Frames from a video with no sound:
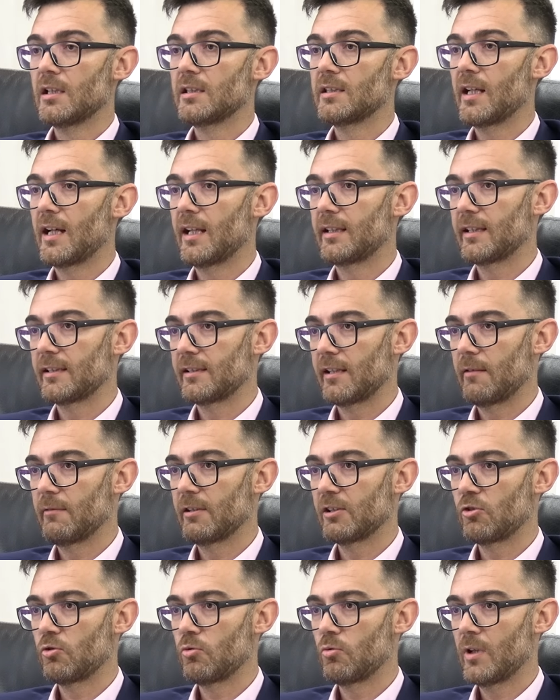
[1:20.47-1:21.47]
de la tasa
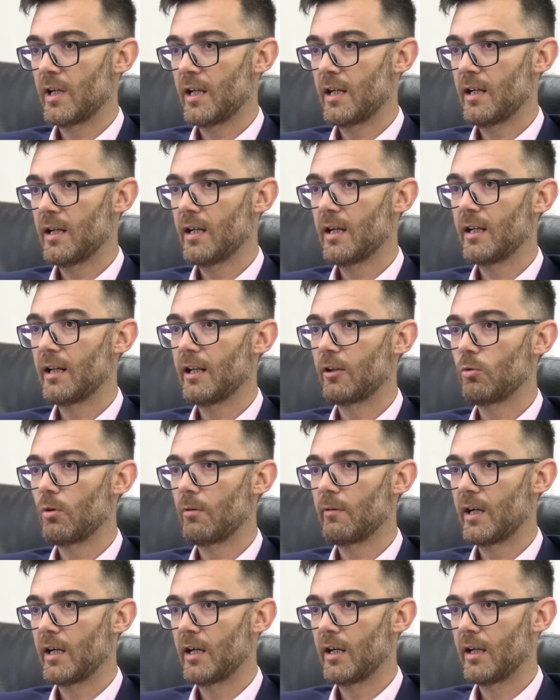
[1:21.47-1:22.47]
de basura a la
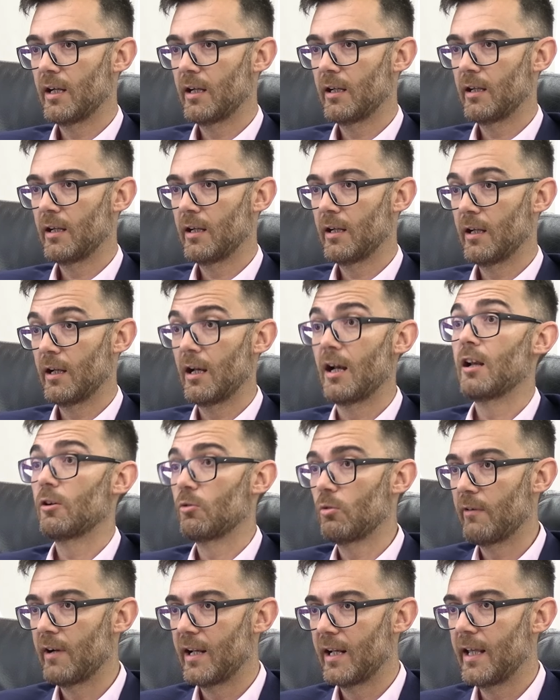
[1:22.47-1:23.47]
nueva, a la
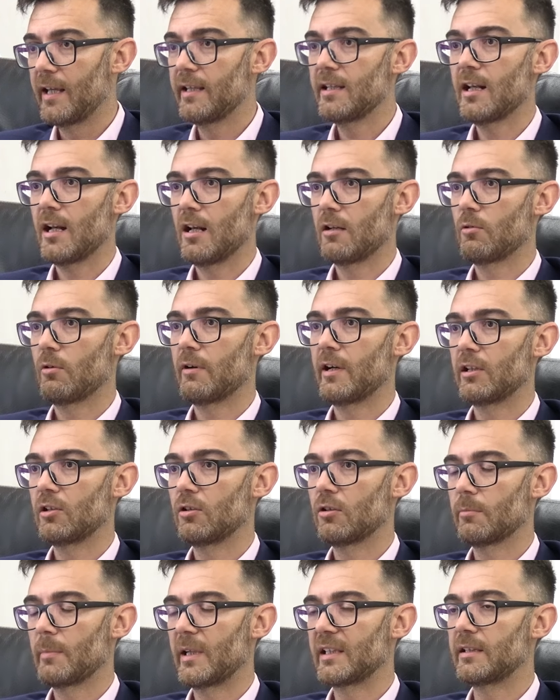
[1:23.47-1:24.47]
nueva ley, a la nueva
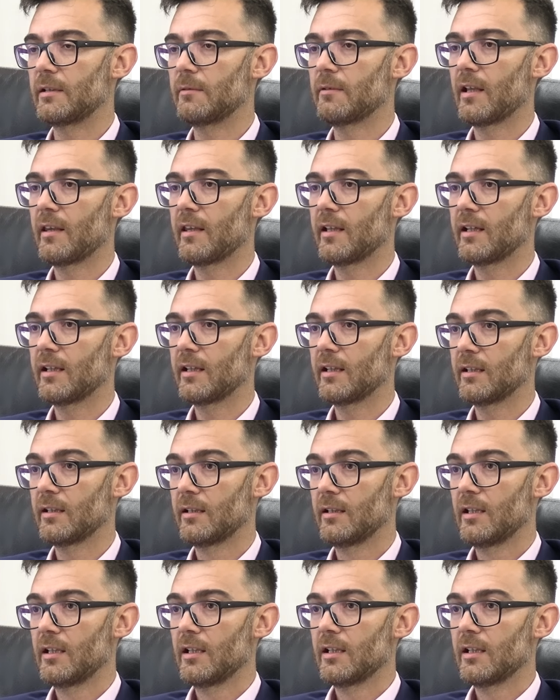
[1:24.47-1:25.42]
normativa de,